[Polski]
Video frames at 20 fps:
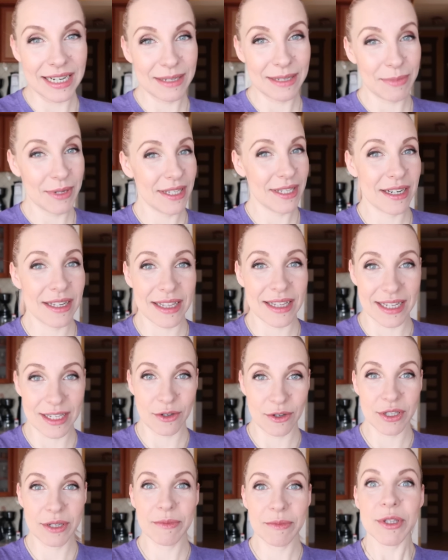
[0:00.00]
Na spacery
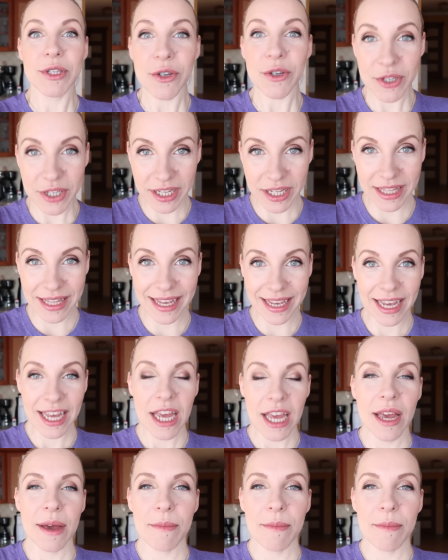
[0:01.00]
teraz chodzimy codziennie,